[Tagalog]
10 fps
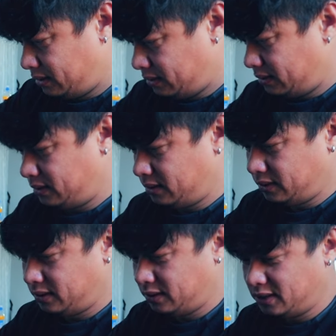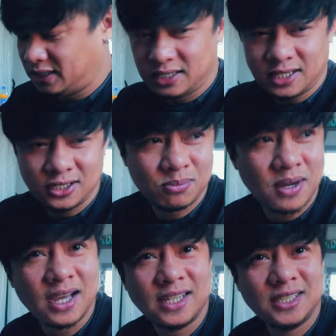Yan. Kita nyo,
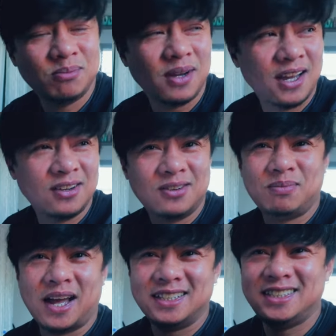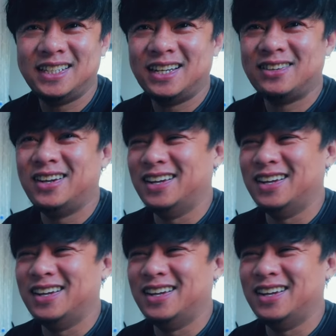packaging pa lang, oh. Fancy na, oh.